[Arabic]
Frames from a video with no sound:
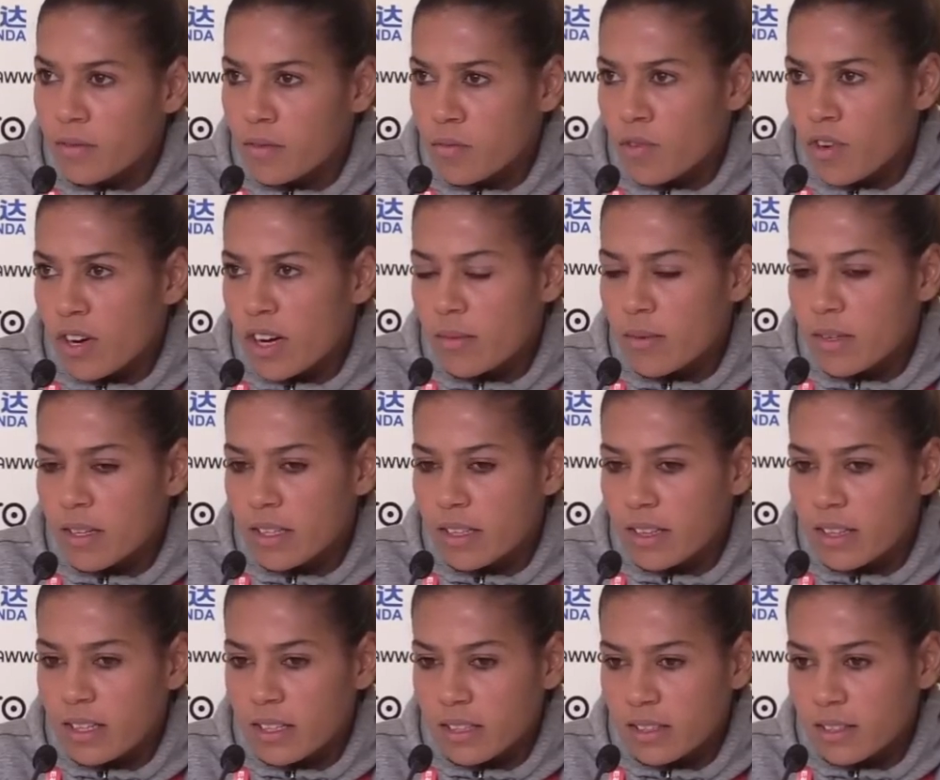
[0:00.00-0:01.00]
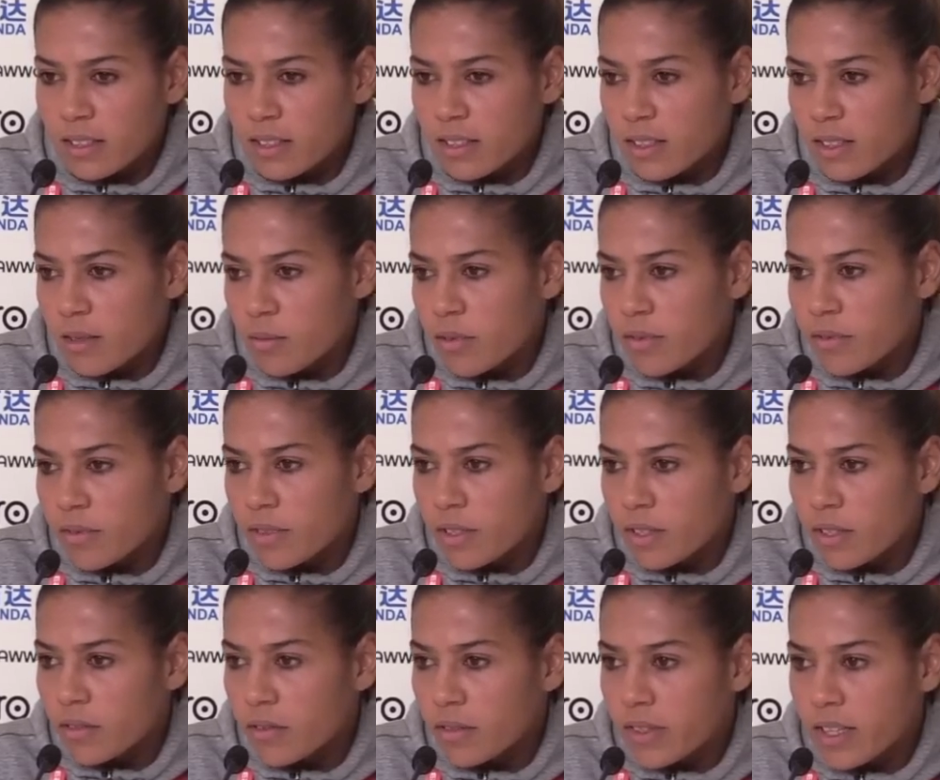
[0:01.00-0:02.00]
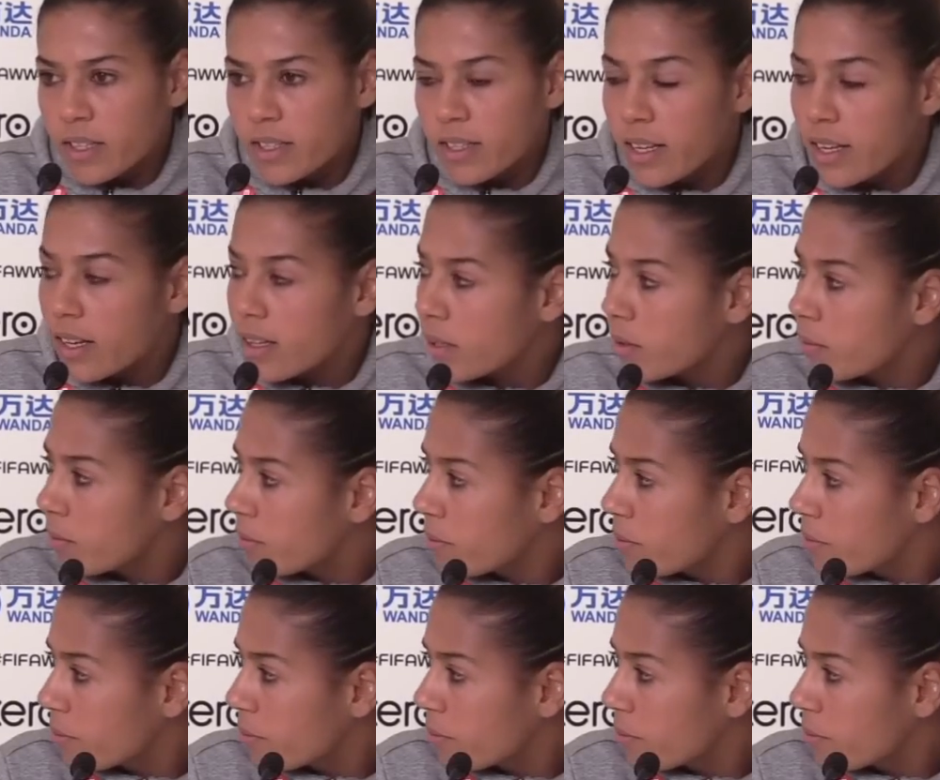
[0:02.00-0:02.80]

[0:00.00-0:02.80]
المقابلات اللي عندنا دابا في كاس العالم